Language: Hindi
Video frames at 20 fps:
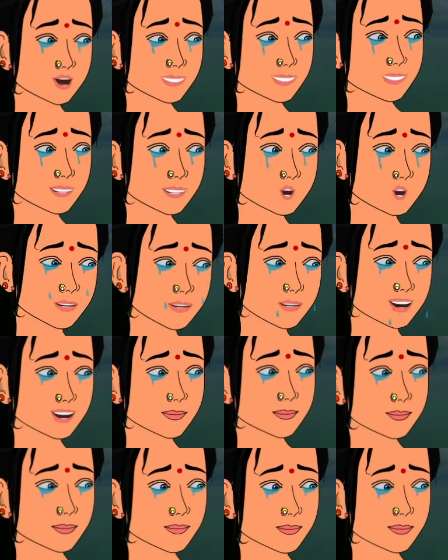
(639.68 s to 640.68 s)
भी नहीं
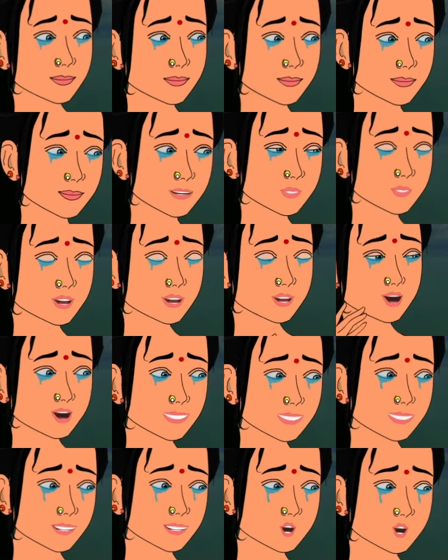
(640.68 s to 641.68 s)
समझा तुम पर
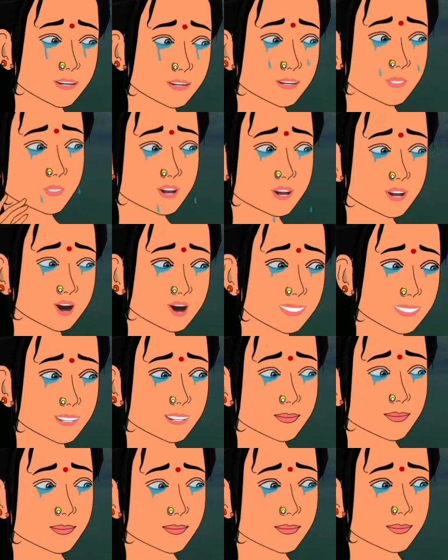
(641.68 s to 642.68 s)
कितने अत्याचार
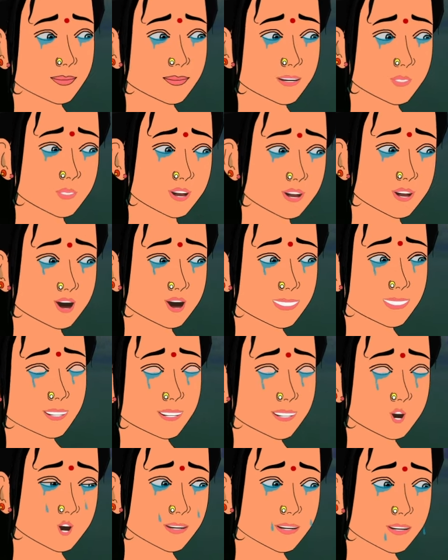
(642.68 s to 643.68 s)
किए तुम्हें
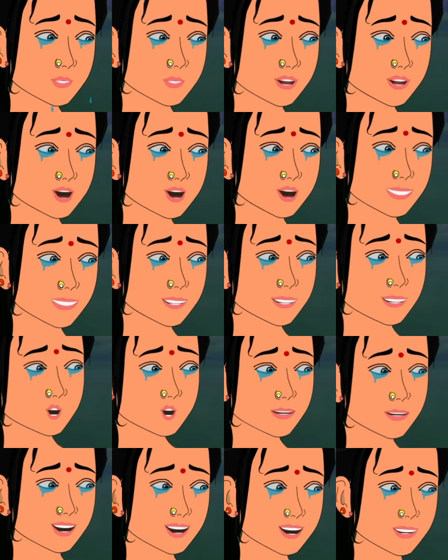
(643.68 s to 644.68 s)
मारा पीटा घर से
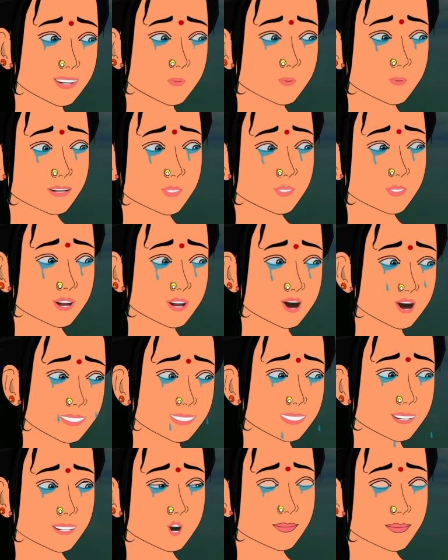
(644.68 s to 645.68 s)
निकाला लेकिन फिर भी
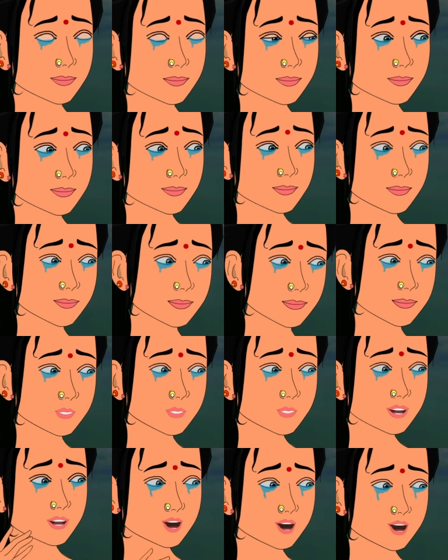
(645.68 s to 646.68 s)
तुम
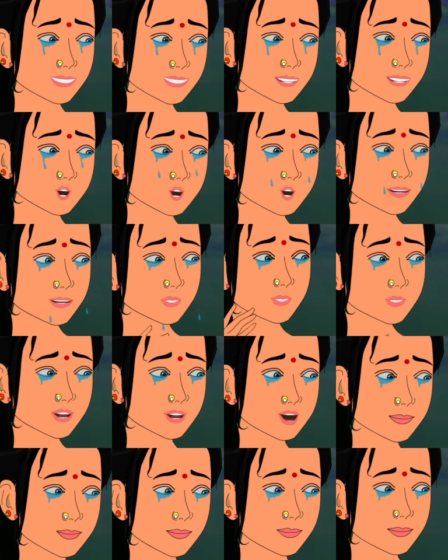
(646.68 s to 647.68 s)
इतनी वफादार
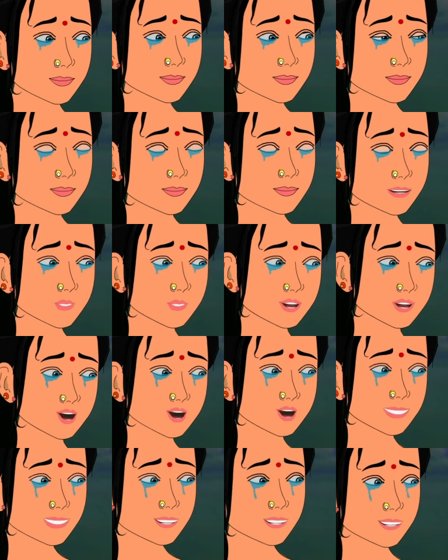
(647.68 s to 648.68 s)
निकली अगर
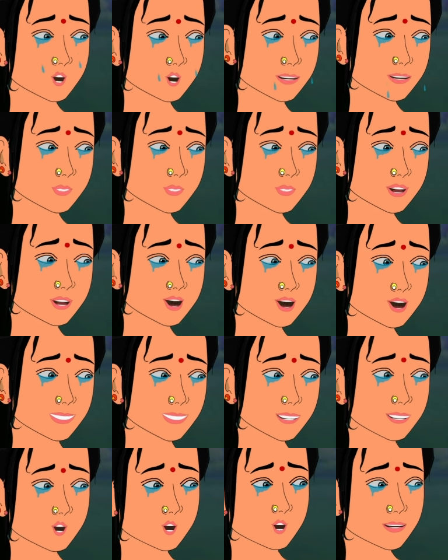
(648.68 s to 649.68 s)
तुम ना होती तो
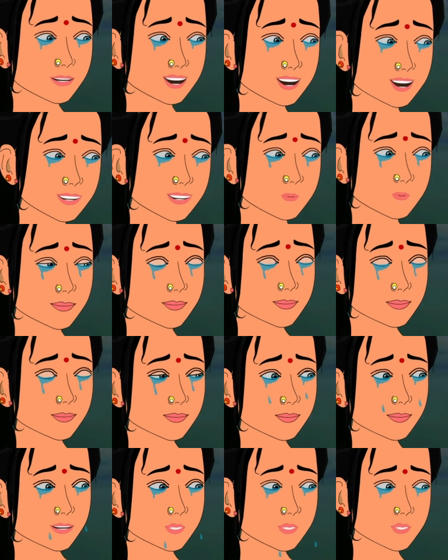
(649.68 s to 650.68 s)
शायद आज मैं ना होती
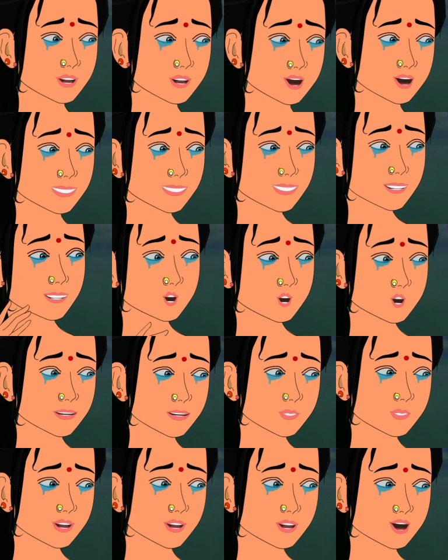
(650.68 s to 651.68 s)
मेरे प्राण
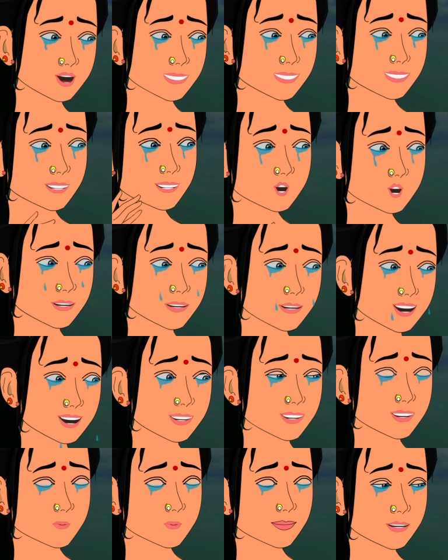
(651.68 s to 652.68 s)
चले जाते लेकिन समय
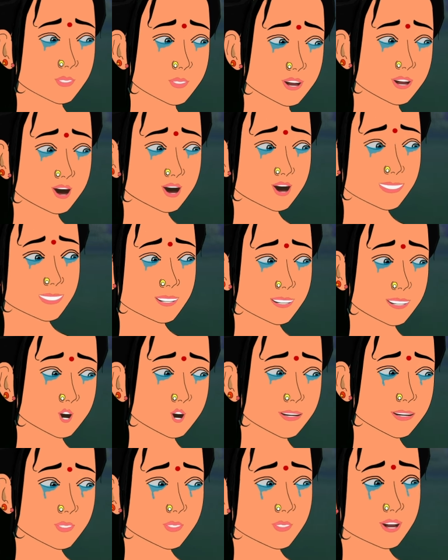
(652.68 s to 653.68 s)
पर आकर तुमने मुझे
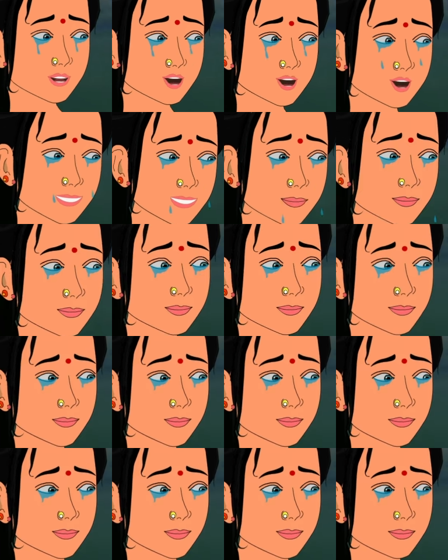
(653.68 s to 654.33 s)
बचा लिया